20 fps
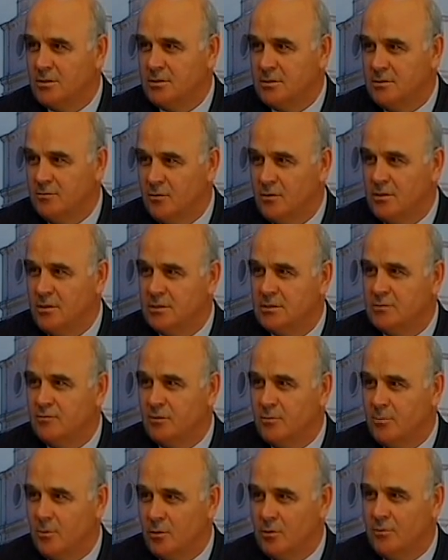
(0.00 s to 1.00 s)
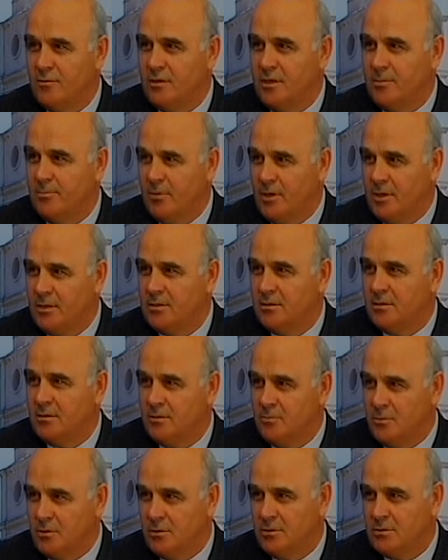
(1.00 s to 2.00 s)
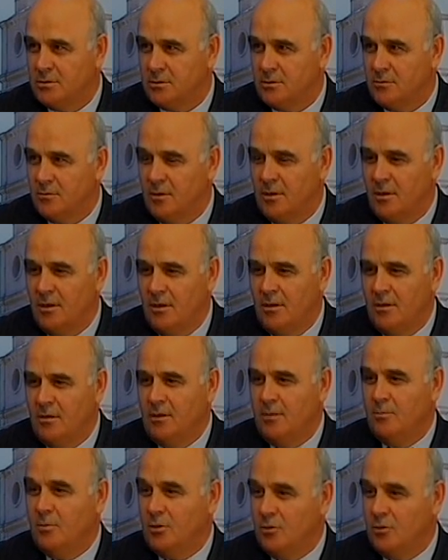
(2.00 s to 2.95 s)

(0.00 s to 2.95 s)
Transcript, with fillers: которая сегодня сформирована партией коммунистов.